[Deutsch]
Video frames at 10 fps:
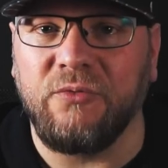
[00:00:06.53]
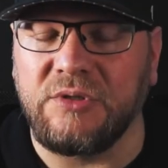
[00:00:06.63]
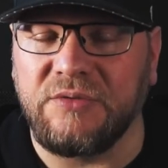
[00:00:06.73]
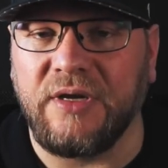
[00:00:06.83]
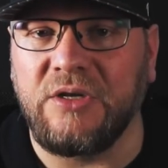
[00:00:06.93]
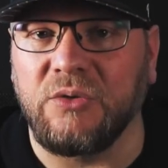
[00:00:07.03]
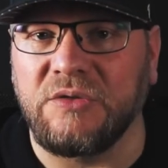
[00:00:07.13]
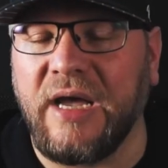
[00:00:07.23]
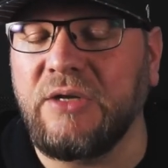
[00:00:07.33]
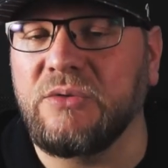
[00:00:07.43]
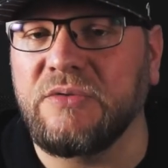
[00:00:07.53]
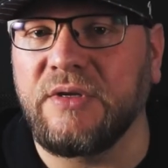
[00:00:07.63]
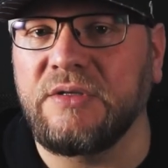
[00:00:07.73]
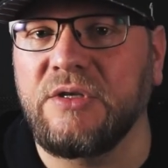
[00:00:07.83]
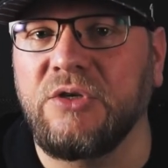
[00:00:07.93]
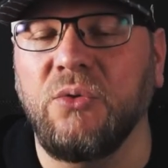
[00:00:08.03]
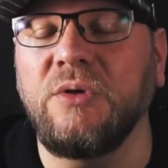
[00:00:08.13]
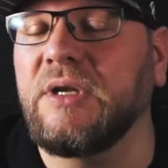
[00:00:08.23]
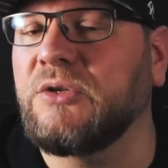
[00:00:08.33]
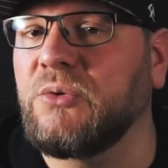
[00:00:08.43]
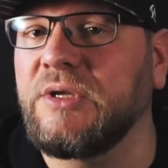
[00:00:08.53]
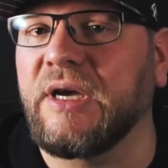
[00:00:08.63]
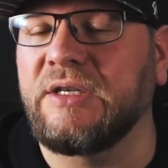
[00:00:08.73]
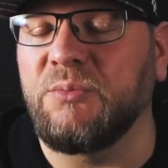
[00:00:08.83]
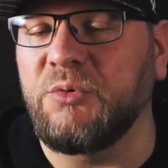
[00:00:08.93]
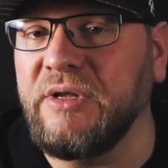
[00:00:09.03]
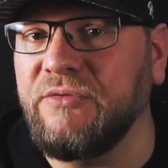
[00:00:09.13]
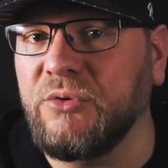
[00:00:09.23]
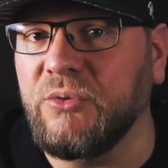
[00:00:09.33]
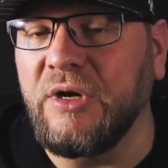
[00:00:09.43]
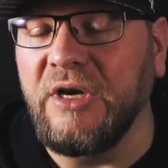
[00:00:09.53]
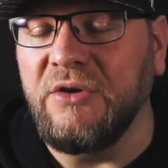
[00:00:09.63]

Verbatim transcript: von 2021 und natürlich eine Preview